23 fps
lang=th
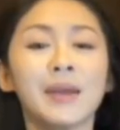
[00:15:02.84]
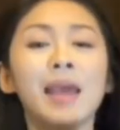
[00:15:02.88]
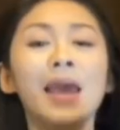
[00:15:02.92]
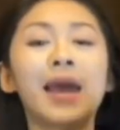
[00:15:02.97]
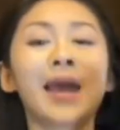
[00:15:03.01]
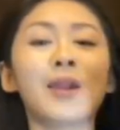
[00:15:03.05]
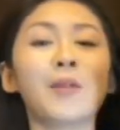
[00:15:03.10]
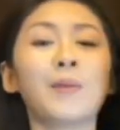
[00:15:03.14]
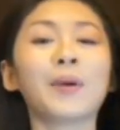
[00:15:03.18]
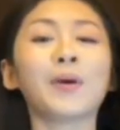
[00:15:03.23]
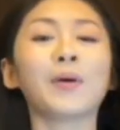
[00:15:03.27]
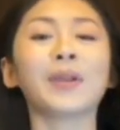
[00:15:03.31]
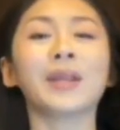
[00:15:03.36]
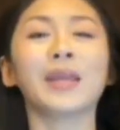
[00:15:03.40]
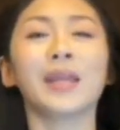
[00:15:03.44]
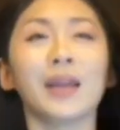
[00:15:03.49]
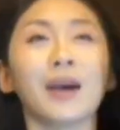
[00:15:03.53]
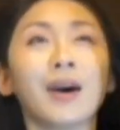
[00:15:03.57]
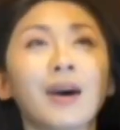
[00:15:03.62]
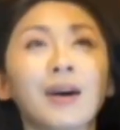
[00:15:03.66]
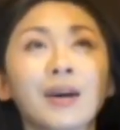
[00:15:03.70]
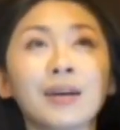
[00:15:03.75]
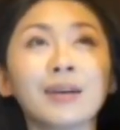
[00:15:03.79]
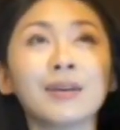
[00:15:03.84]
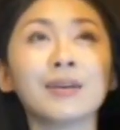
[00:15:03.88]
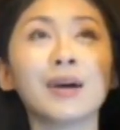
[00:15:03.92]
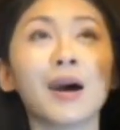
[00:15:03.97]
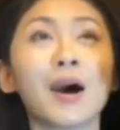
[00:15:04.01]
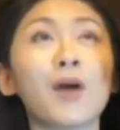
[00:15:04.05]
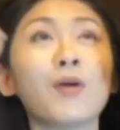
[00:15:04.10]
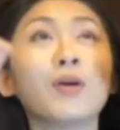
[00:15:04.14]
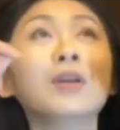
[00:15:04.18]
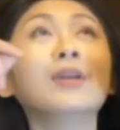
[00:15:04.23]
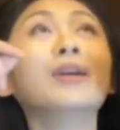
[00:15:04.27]
เอ็นลงไปกว่านี้แล้ว
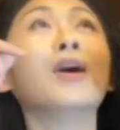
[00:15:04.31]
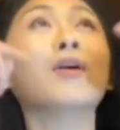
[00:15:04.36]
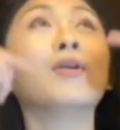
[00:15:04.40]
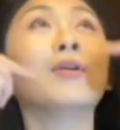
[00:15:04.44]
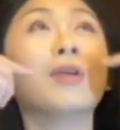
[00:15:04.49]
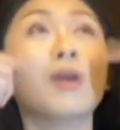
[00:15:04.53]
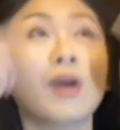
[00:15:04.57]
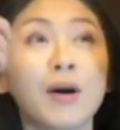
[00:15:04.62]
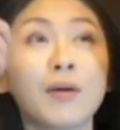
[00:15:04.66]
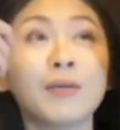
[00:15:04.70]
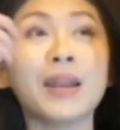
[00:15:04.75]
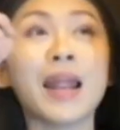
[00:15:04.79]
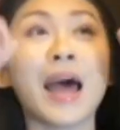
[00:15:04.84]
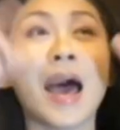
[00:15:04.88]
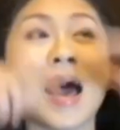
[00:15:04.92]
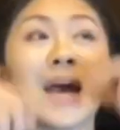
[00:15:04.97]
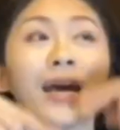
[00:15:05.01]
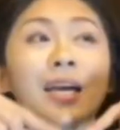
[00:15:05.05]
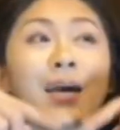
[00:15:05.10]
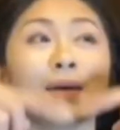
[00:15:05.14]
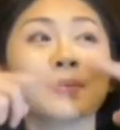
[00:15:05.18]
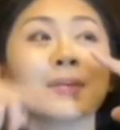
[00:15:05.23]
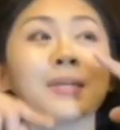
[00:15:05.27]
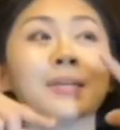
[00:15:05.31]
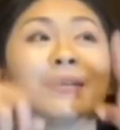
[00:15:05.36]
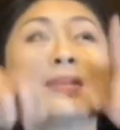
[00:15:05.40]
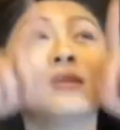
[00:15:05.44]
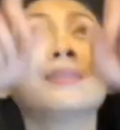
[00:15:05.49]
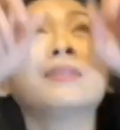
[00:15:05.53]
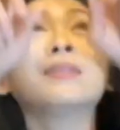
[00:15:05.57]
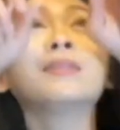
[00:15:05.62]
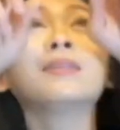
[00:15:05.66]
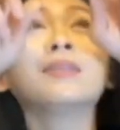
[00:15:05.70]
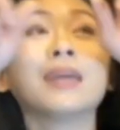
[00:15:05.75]
เอาคือหน้าเกือบจะ
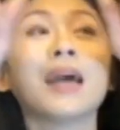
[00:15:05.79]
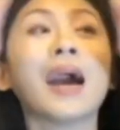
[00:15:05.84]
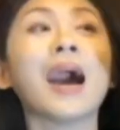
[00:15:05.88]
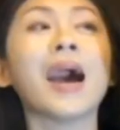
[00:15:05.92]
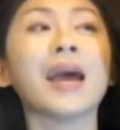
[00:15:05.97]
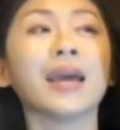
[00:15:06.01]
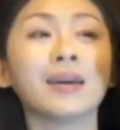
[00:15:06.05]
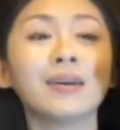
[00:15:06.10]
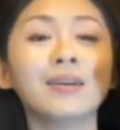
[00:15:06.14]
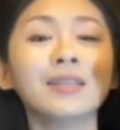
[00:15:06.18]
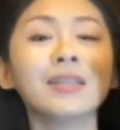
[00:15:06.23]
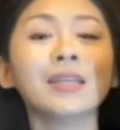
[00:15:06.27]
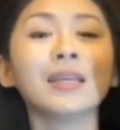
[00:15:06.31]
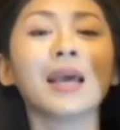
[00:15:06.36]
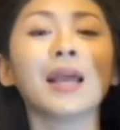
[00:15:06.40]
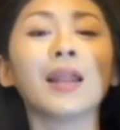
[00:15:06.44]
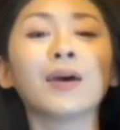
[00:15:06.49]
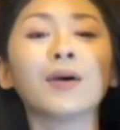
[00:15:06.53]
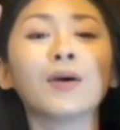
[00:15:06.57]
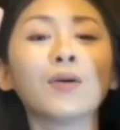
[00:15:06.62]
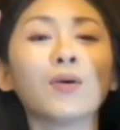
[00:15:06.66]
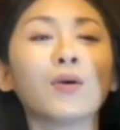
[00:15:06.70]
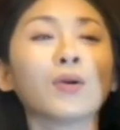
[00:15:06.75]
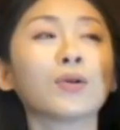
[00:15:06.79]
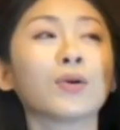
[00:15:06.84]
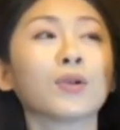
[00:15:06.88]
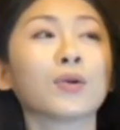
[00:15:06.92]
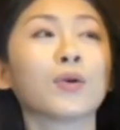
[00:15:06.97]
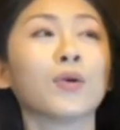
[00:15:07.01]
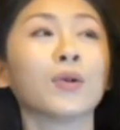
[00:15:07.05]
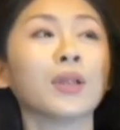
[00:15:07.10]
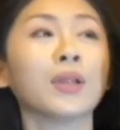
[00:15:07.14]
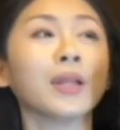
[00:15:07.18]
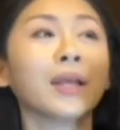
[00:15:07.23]
หงายขึ้นอย่างเงี้ยแล้วก็ก
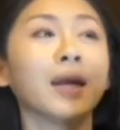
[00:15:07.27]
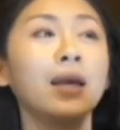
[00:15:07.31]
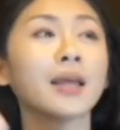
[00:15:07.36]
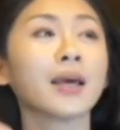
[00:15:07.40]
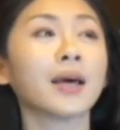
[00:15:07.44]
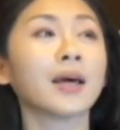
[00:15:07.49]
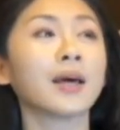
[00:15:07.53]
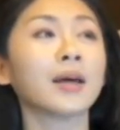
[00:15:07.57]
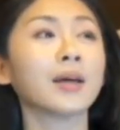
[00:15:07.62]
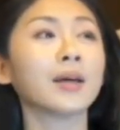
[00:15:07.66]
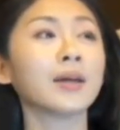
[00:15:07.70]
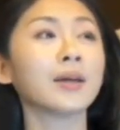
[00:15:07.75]
ดอย่างเงี้ย